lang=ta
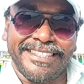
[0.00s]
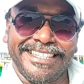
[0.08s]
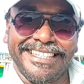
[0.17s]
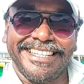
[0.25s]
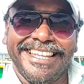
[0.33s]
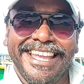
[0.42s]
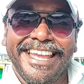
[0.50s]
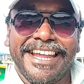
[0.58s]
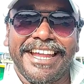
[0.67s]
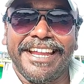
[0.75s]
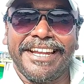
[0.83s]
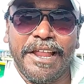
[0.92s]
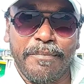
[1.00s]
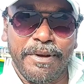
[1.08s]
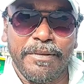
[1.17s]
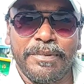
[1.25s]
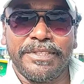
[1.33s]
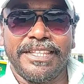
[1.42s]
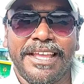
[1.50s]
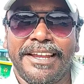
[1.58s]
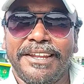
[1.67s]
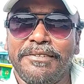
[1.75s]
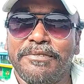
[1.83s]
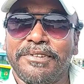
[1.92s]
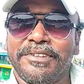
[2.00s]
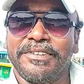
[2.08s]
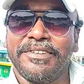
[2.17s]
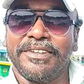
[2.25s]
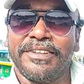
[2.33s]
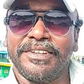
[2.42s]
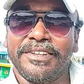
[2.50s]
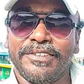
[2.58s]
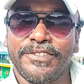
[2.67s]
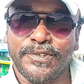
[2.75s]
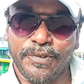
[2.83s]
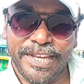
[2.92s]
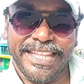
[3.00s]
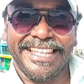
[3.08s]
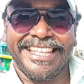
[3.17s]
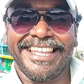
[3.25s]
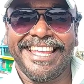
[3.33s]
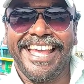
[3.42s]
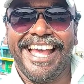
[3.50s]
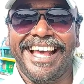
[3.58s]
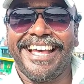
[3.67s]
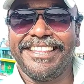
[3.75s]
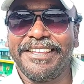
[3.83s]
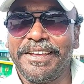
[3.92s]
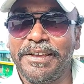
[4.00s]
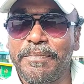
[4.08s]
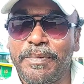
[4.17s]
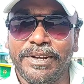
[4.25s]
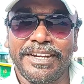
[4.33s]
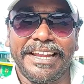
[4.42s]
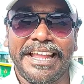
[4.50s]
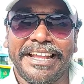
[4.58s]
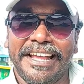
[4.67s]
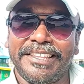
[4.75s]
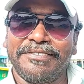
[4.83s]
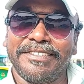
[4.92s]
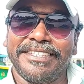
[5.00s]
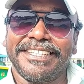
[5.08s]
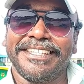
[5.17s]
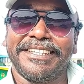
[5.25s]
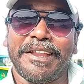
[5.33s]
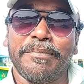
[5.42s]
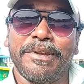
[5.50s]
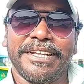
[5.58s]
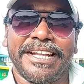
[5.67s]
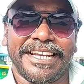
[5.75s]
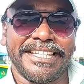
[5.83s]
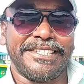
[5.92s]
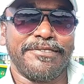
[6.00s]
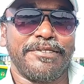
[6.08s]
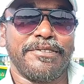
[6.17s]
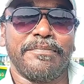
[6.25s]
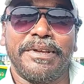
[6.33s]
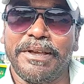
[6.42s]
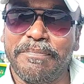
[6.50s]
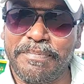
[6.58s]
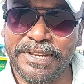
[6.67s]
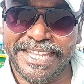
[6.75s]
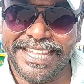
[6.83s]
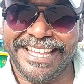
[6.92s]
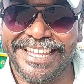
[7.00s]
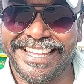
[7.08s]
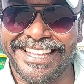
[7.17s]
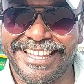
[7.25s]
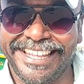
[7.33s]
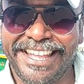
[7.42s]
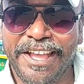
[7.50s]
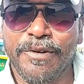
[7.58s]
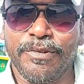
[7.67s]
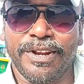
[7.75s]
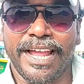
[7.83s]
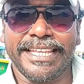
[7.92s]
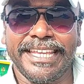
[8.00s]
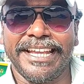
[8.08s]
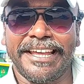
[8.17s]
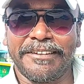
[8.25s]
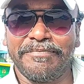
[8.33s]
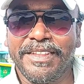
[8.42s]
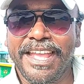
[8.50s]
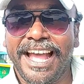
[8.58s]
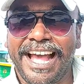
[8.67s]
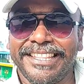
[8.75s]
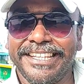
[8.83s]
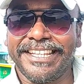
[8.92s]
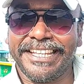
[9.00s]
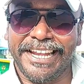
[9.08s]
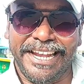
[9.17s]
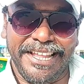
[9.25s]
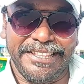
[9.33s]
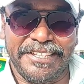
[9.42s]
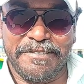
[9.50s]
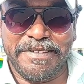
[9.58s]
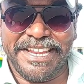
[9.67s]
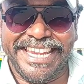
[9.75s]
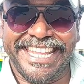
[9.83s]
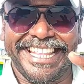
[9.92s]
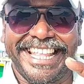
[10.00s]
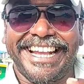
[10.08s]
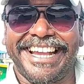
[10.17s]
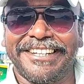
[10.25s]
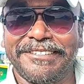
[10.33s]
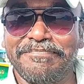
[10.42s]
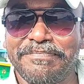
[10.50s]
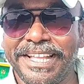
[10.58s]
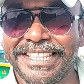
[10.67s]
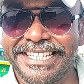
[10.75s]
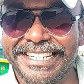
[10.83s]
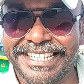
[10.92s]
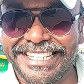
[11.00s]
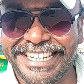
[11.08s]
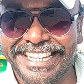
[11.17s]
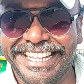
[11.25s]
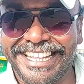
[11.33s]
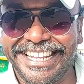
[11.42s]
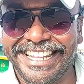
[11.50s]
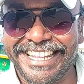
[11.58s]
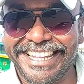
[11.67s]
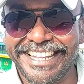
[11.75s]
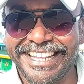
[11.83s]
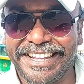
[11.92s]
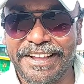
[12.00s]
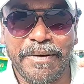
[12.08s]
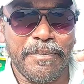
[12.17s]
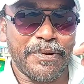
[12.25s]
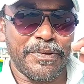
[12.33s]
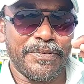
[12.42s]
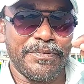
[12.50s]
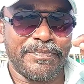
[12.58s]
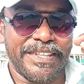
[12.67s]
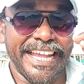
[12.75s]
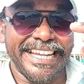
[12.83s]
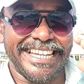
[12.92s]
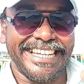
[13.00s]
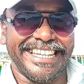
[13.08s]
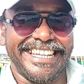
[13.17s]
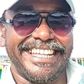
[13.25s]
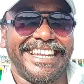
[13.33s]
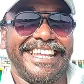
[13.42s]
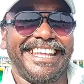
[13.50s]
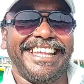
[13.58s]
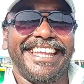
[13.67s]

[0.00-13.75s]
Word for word: வந்து நம்மளை பற்றியான ஒரு ஸ்டோரி அதை போட்டிருக்கிறாங்க அது வந்து நம்மளுக்கு கிடைச்ச ஒரு மிகப்பெரிய ஒரு அங்கீகாரம் அதுக்கு எல்லாத்துக்குமே நீங்கள் தான் காரணம் பார்த்துக்கிட்டு இருக்கிற அப்புறம் கேட்டுக்கிட்டு இருக்கிற